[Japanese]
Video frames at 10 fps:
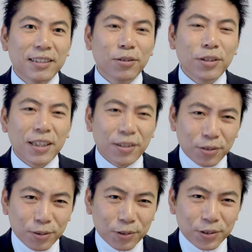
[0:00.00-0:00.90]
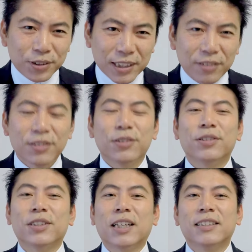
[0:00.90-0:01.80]
トイレ用のものを使うと
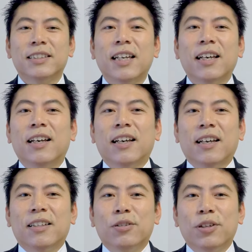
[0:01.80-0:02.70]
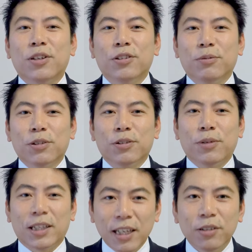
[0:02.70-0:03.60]
いう感じで、トイレ用のものと
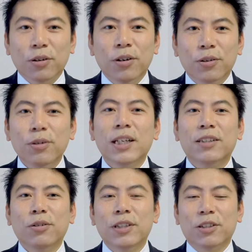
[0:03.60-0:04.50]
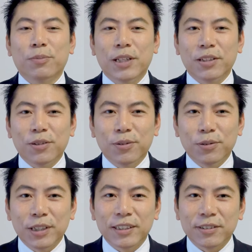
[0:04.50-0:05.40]
分けると、これがトイレの勉強
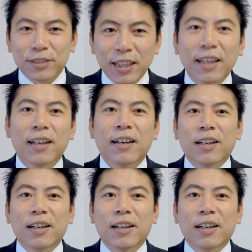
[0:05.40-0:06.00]
法ですので、